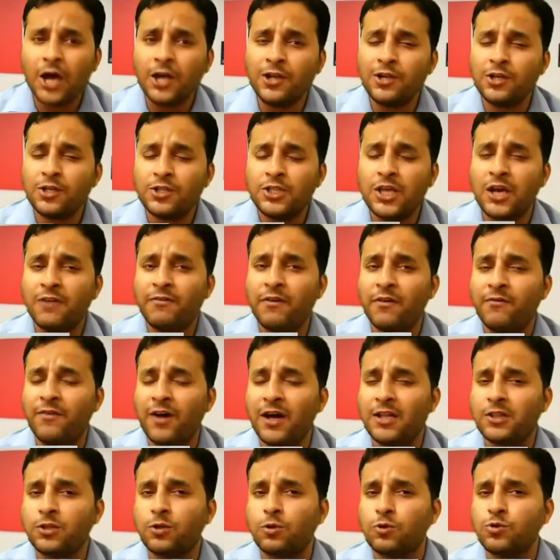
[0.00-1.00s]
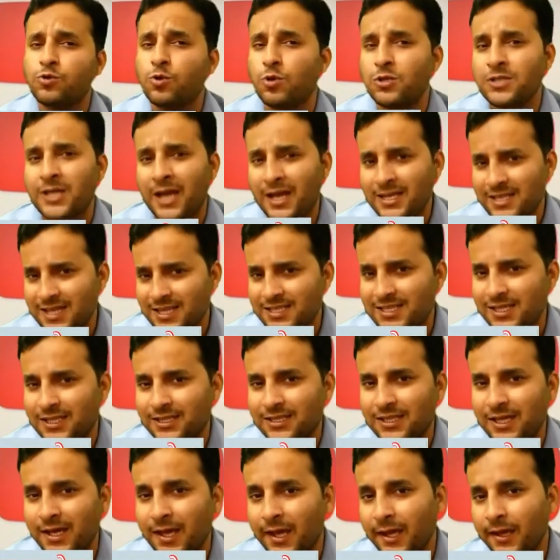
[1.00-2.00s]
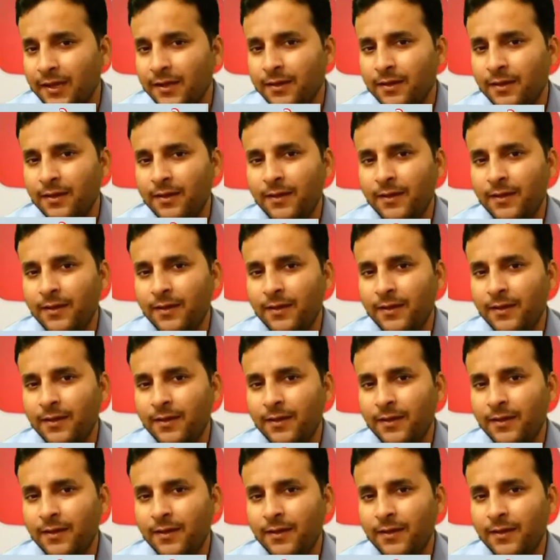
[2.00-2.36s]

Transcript: अयोध्या विवाद को सुलझाया जा सकता है